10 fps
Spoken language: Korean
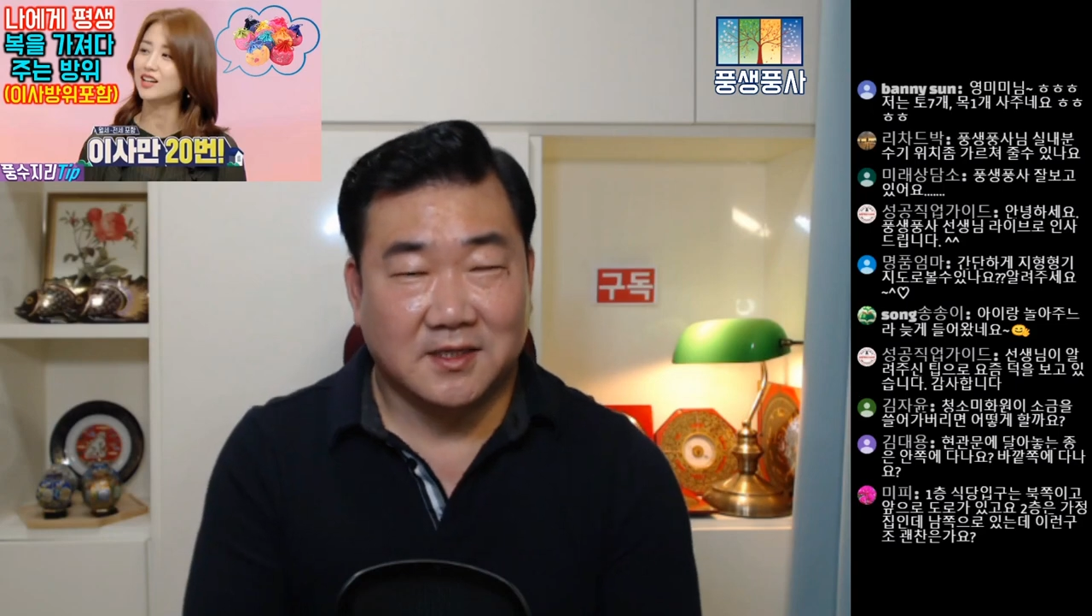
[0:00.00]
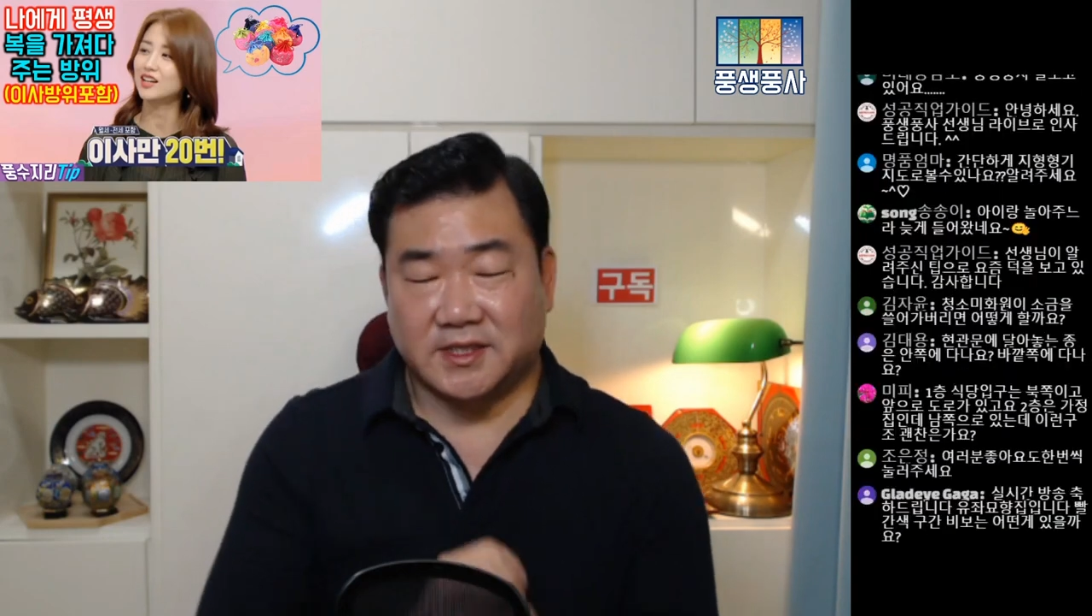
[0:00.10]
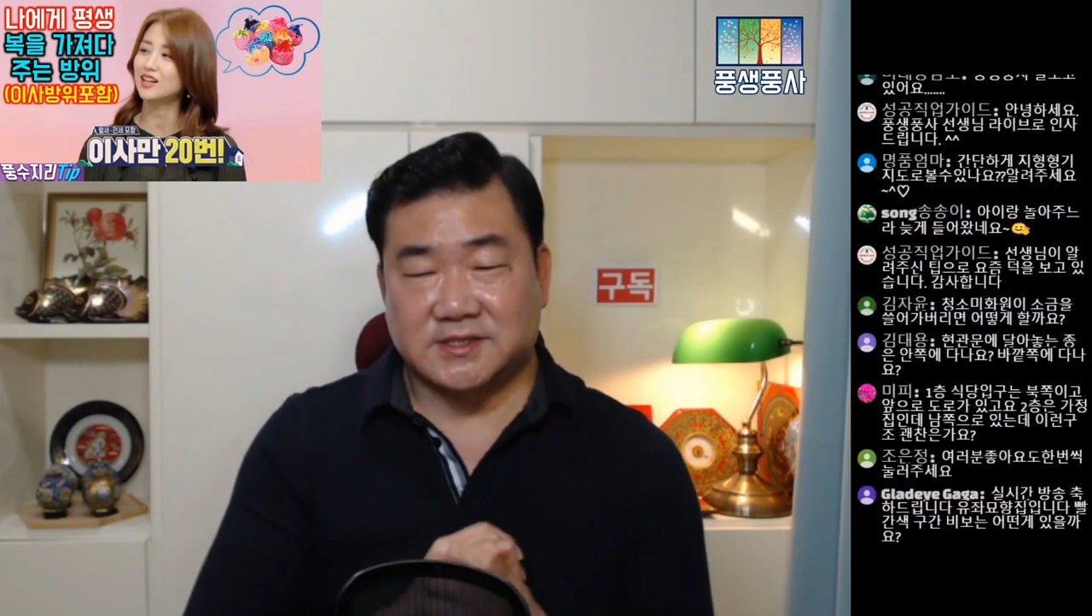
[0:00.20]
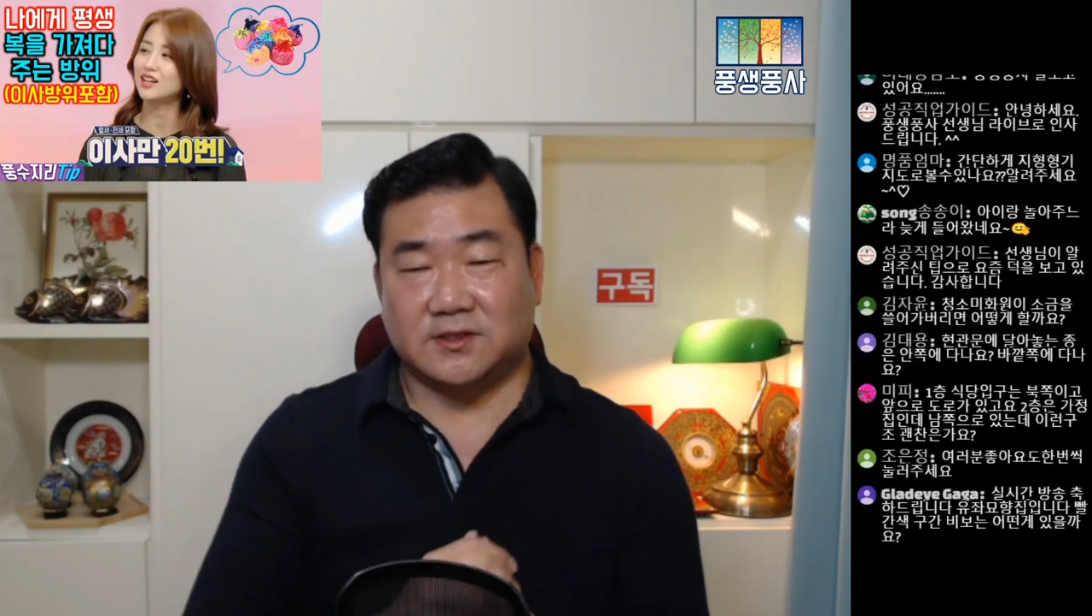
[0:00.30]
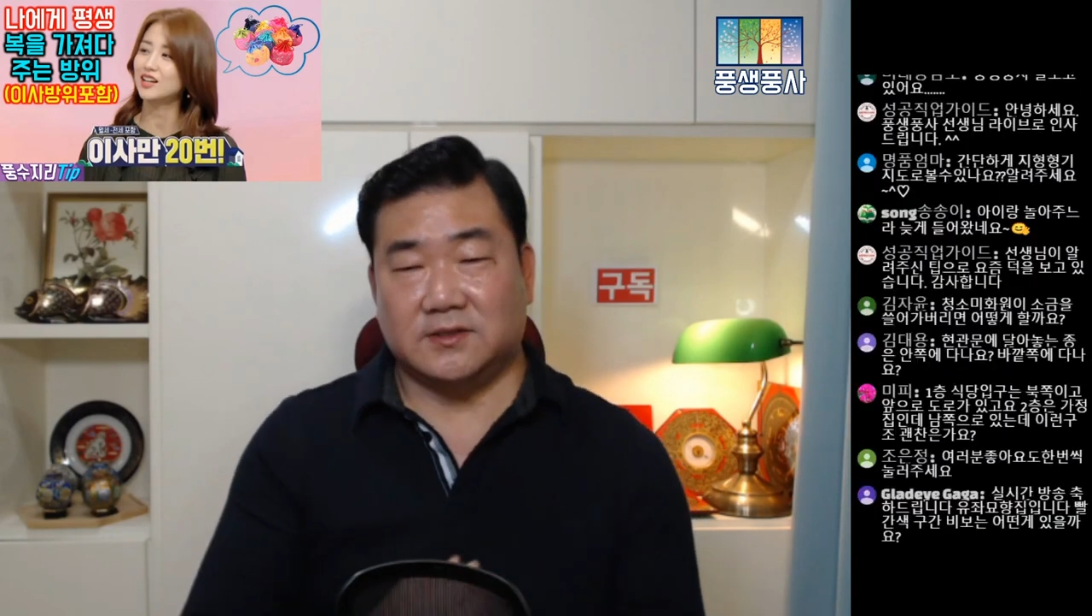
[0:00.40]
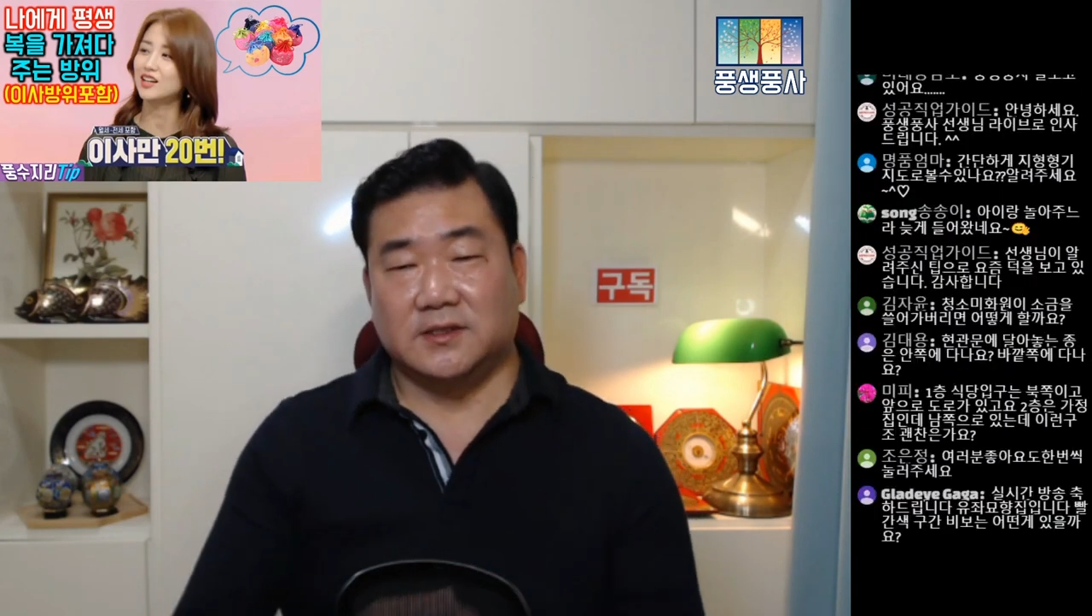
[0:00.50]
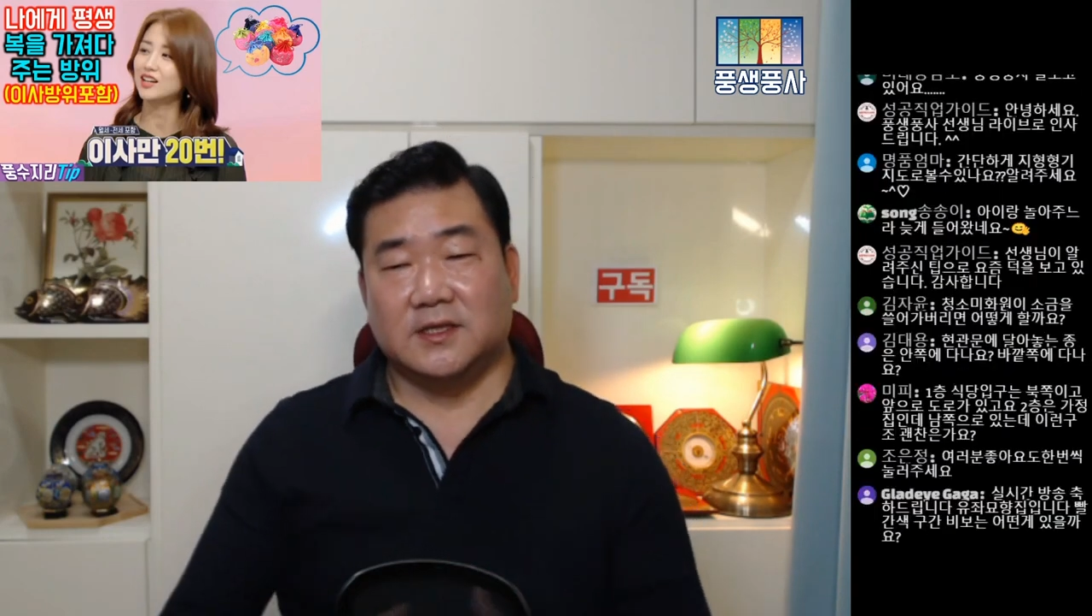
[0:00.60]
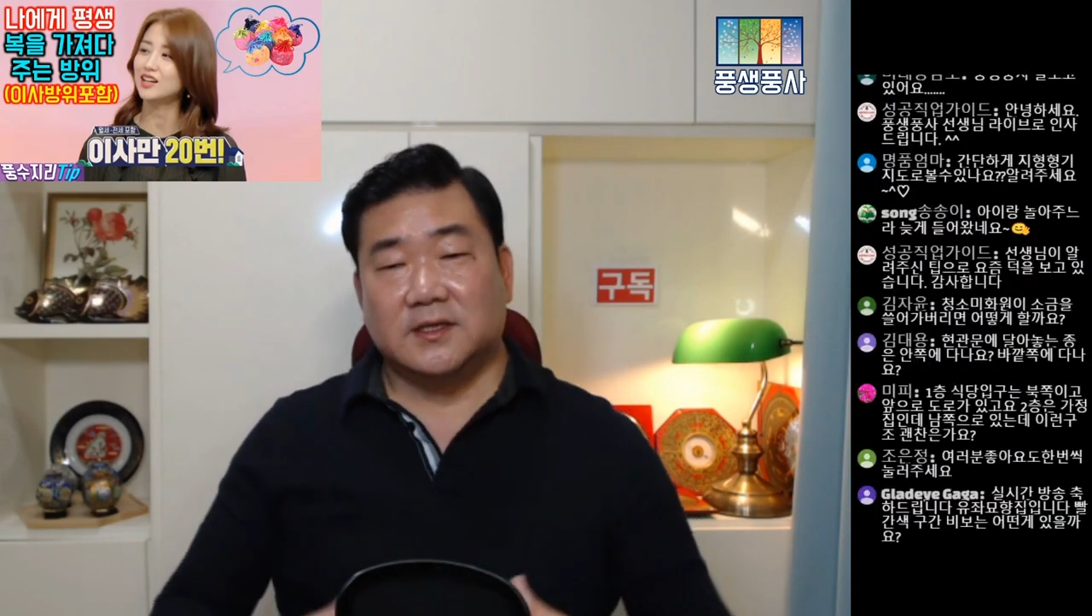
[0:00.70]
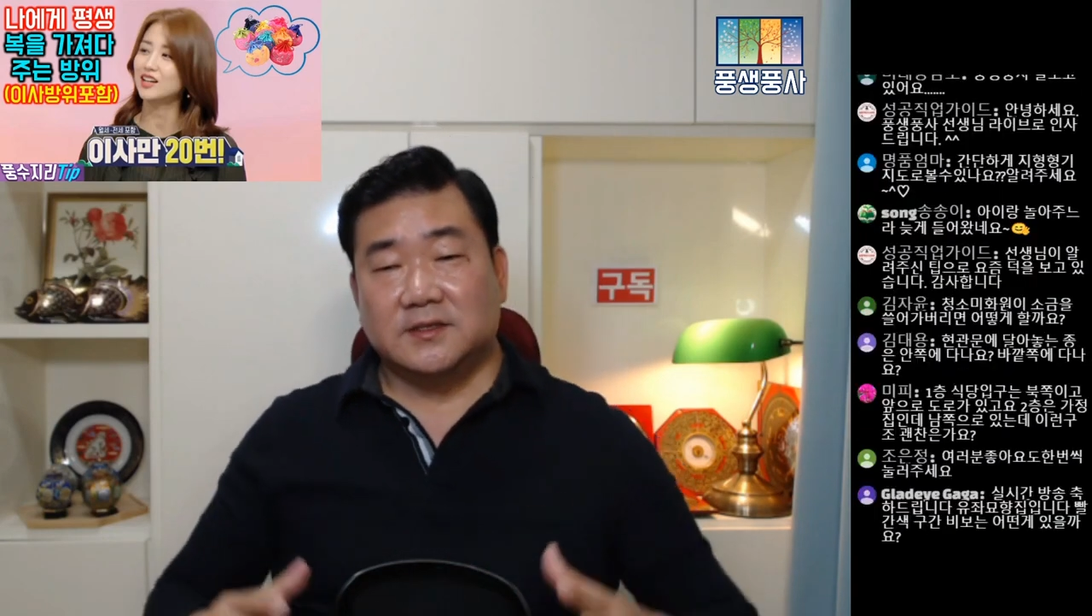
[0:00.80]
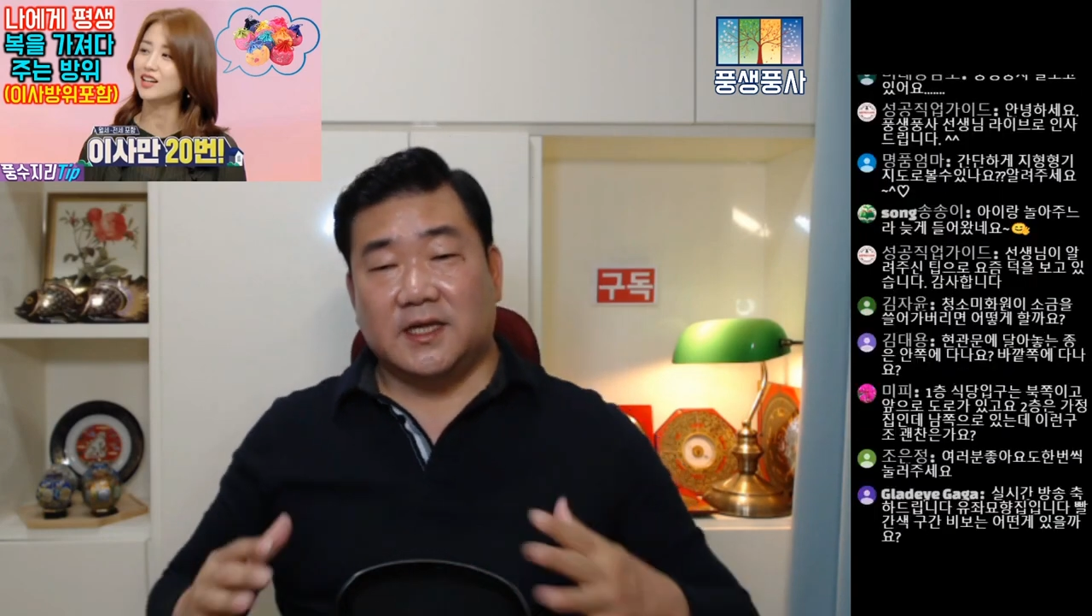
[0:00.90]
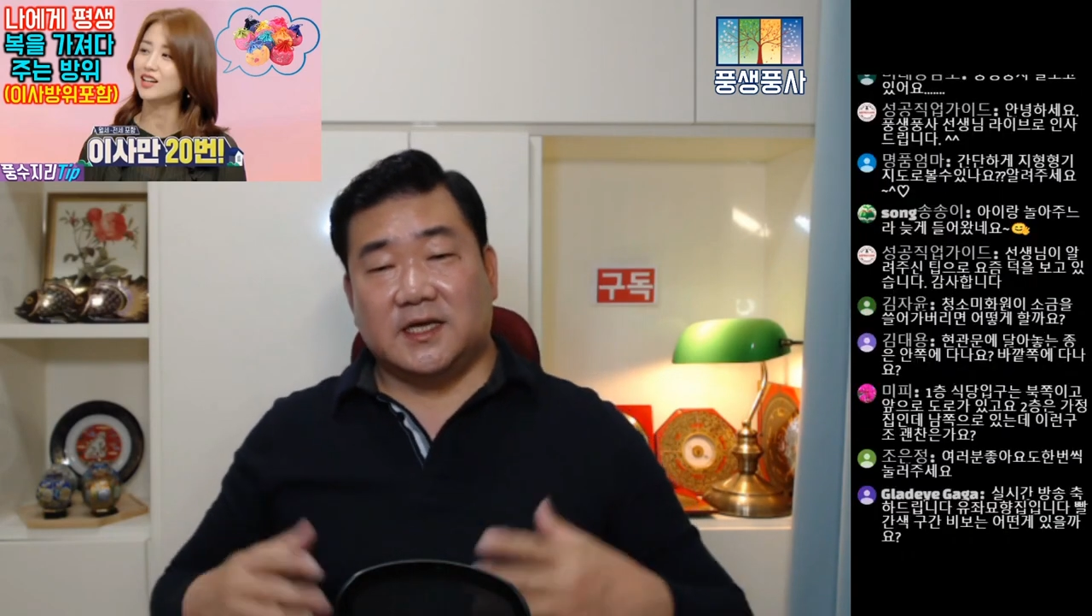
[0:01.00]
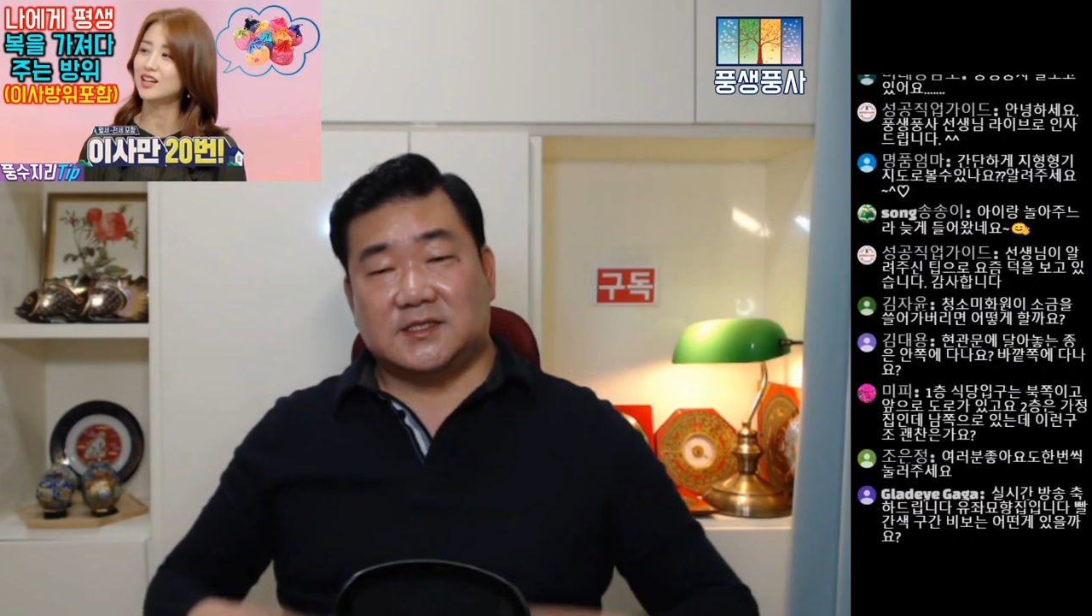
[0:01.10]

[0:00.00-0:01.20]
그래서 내